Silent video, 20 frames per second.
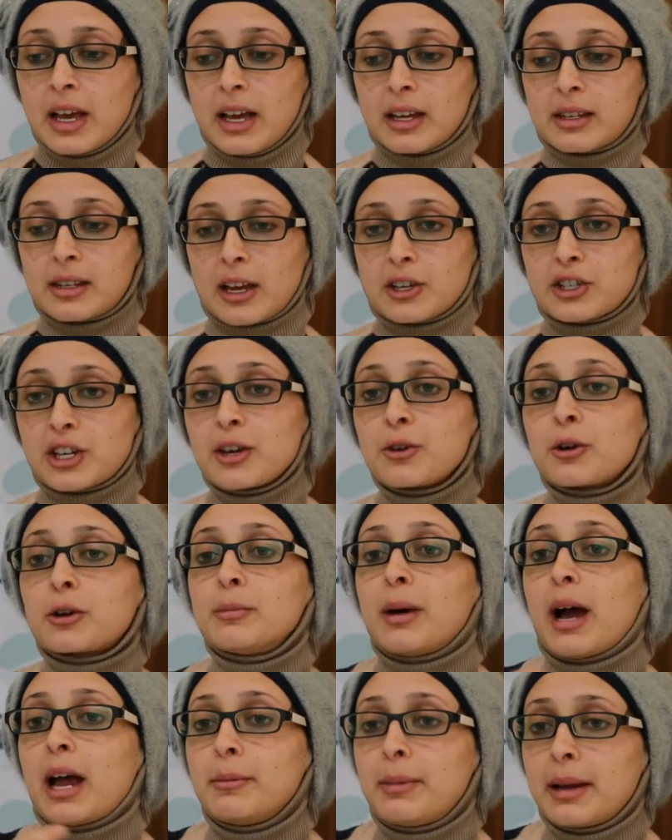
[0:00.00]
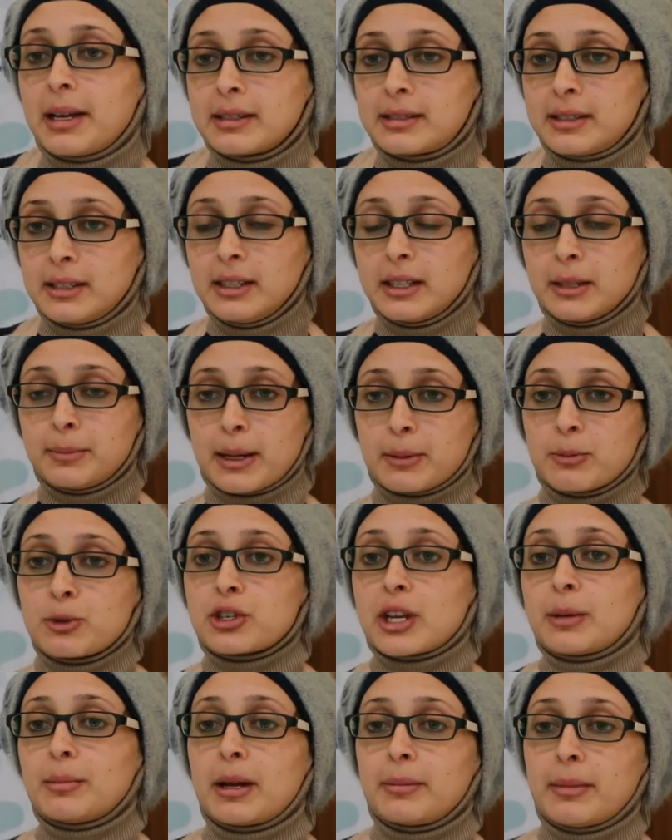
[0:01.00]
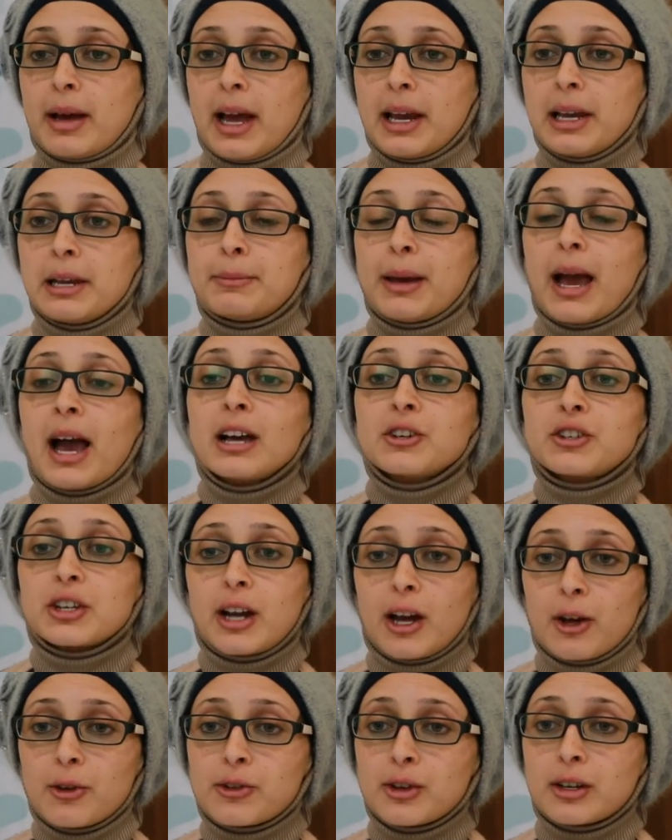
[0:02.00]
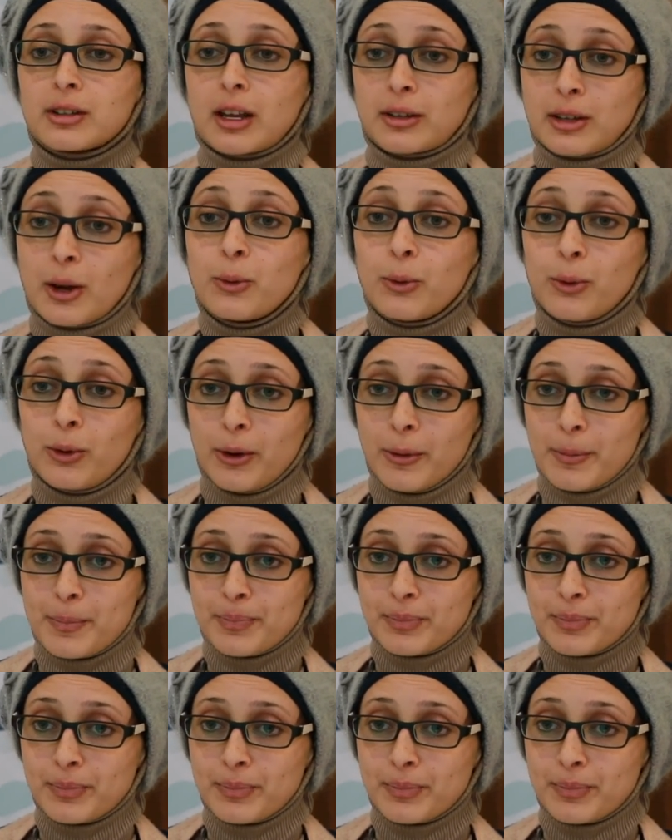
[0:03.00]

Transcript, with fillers: التشارك مع البلديه بين المجتمع المحلي بحاجه لعنصر تطور التطوع